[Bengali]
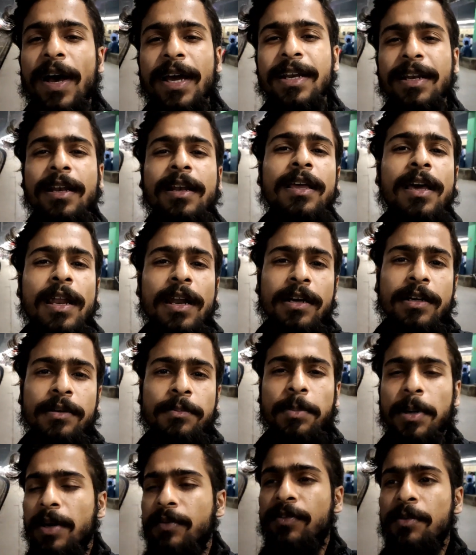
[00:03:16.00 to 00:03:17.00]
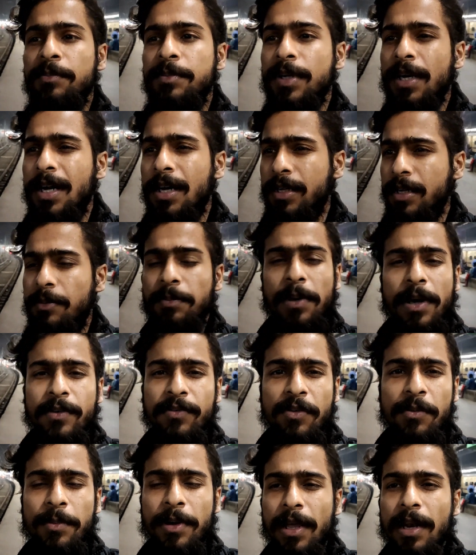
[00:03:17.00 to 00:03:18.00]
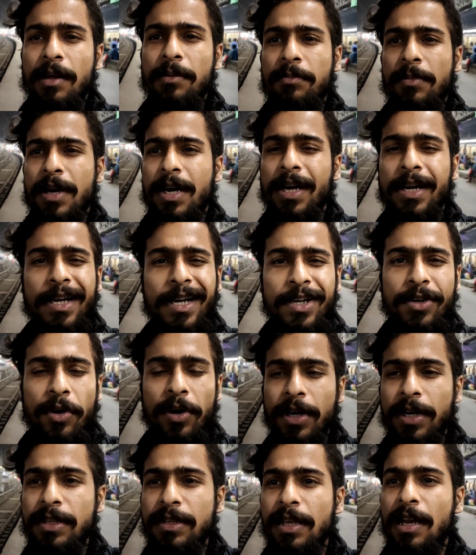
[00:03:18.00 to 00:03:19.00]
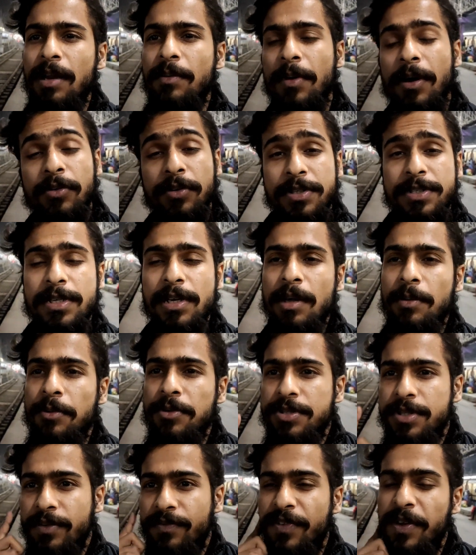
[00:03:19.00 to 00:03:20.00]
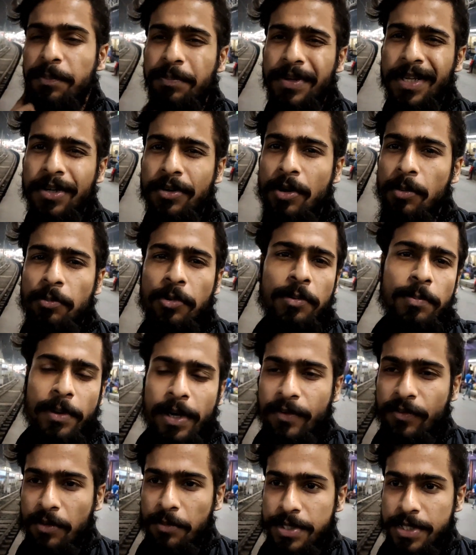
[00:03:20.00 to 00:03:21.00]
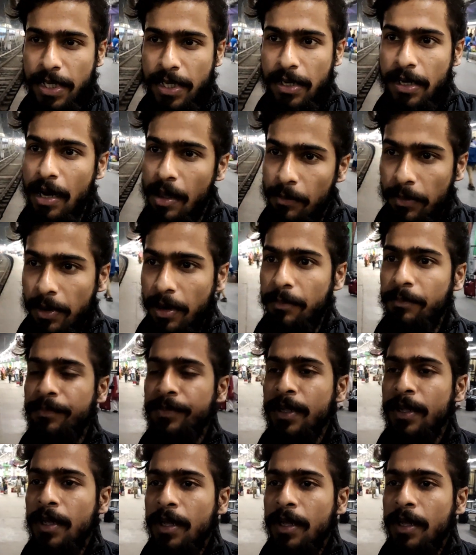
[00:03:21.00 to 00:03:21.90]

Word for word: ফাইনালি আর একটা প্ল্যাটফর্ম থেকে আর একটা প্ল্যাটফর্মে এলাম মানে ডি টোয়েন্টিতে এলাম আর ছিলাম হচ্ছে ফিফটিন নম্বর প্ল্যাটফর্ম যেখানে নামলাম